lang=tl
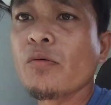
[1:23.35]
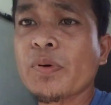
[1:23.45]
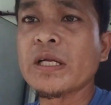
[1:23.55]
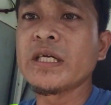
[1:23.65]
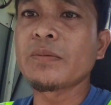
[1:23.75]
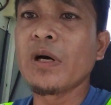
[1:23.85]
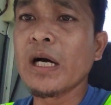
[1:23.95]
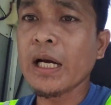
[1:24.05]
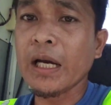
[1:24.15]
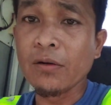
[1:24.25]
project mga
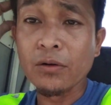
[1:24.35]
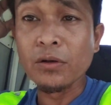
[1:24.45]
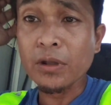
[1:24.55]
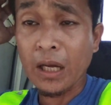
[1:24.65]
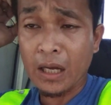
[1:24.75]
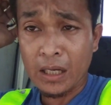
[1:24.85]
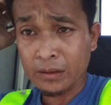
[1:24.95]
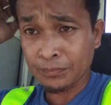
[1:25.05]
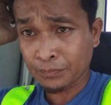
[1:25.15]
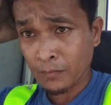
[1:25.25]
kaidol no na
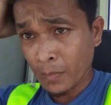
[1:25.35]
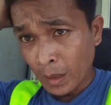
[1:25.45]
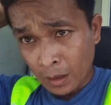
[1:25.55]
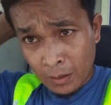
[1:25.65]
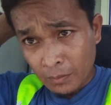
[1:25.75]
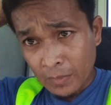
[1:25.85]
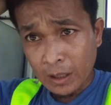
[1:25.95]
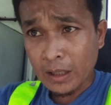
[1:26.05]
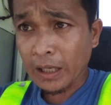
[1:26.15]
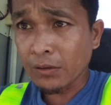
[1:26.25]

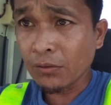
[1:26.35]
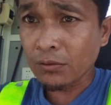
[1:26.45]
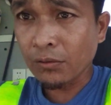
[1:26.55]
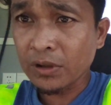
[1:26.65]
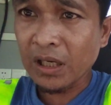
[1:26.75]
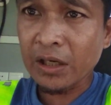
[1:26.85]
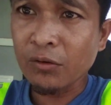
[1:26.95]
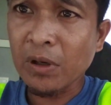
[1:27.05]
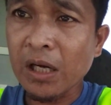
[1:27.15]
mga kaidol kunti lang yun mga